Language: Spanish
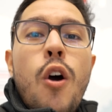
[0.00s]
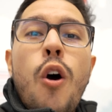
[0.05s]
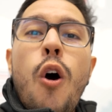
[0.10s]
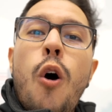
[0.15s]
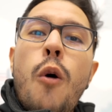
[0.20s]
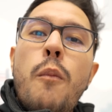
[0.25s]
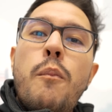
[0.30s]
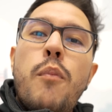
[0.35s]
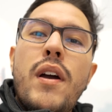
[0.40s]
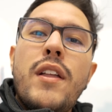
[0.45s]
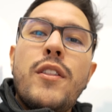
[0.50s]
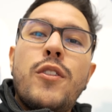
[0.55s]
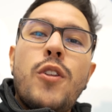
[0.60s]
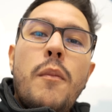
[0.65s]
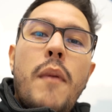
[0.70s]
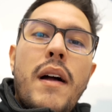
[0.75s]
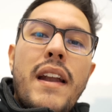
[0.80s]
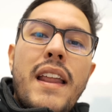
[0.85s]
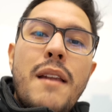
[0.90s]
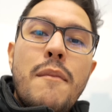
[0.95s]
o pueden
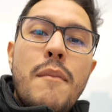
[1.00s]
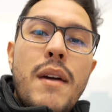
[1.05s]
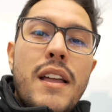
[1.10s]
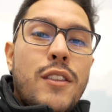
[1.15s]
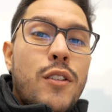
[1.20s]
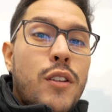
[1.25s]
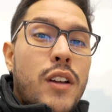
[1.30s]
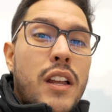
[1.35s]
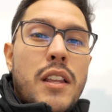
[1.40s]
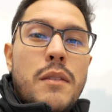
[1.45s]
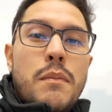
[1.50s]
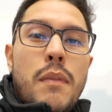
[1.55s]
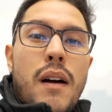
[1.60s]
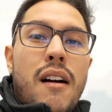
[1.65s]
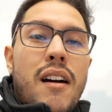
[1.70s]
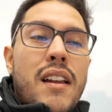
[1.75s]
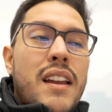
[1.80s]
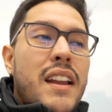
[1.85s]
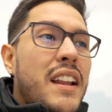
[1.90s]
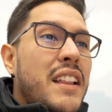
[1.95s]
tomar el metro que les va a
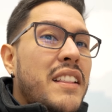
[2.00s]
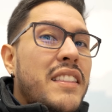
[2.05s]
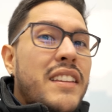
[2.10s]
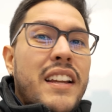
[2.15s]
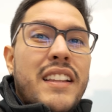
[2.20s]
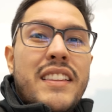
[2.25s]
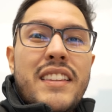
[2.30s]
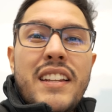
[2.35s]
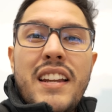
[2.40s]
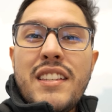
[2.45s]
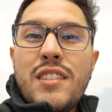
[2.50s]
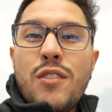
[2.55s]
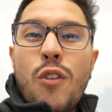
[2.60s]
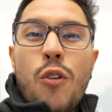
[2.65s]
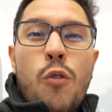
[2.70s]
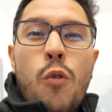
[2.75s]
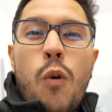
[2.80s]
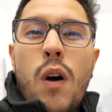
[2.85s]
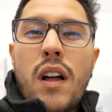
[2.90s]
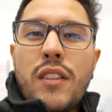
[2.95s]
valer entre 3 o
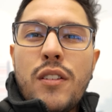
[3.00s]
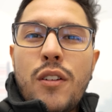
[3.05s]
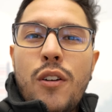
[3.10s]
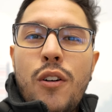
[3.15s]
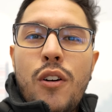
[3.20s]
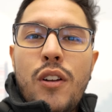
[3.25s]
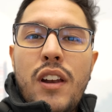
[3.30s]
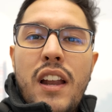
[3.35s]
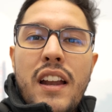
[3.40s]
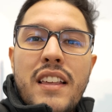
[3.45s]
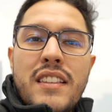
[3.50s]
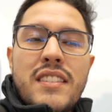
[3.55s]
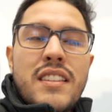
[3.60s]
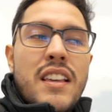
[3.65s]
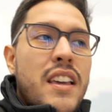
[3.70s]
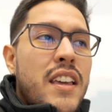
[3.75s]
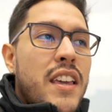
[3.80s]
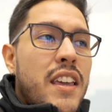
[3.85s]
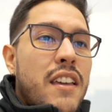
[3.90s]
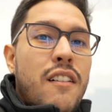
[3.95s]
4 dólares
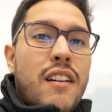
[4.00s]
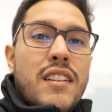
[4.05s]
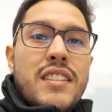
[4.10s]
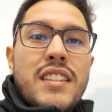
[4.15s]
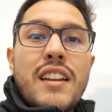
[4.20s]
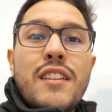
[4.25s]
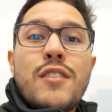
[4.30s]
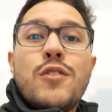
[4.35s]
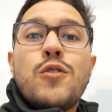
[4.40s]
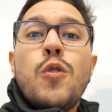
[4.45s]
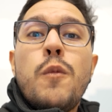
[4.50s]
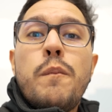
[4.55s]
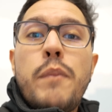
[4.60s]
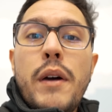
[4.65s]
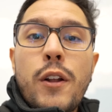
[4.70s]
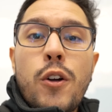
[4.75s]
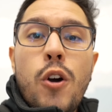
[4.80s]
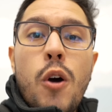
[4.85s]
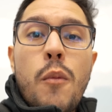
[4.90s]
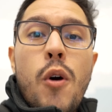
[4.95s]
y va a ser
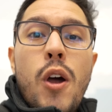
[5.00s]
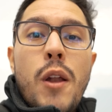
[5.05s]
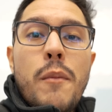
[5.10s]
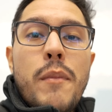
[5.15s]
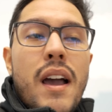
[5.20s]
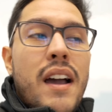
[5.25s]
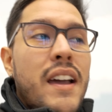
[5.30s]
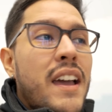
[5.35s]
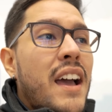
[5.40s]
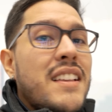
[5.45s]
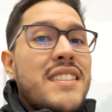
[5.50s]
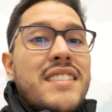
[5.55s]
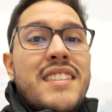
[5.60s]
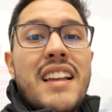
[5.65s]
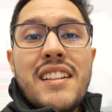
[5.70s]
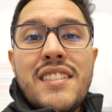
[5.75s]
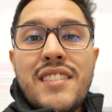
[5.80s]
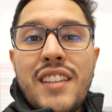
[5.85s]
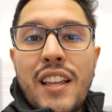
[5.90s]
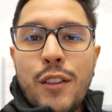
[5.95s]
súper cómodo el viaje hasta
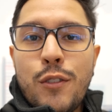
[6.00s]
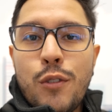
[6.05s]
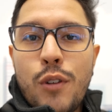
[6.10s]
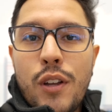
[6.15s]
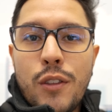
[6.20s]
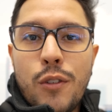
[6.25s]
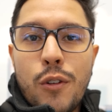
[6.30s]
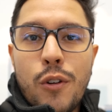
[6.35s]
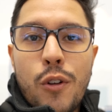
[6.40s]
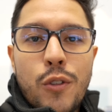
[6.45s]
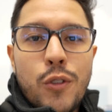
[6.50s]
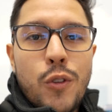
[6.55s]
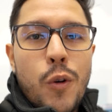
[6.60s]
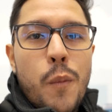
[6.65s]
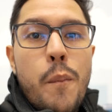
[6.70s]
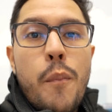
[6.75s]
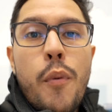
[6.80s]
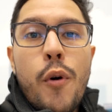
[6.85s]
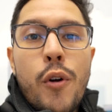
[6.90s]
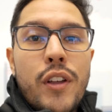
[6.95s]
el centro de Toronto.
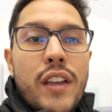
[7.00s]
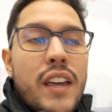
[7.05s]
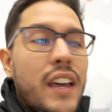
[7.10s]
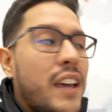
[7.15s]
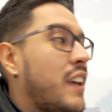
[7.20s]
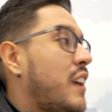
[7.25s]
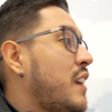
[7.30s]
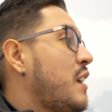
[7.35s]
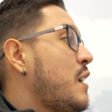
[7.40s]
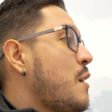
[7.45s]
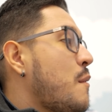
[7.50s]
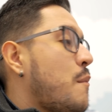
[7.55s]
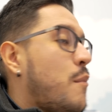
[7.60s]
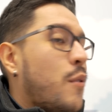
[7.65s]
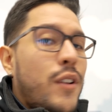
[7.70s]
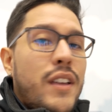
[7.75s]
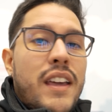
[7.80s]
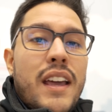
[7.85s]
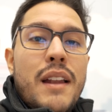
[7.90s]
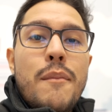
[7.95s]
¿Por qué?
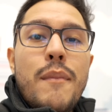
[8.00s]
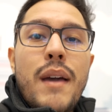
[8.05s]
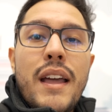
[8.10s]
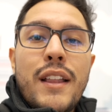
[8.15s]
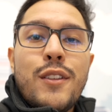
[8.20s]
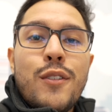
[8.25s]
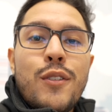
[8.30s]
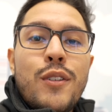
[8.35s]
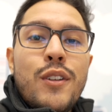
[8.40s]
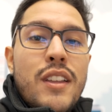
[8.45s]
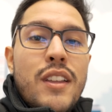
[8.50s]
porque el metro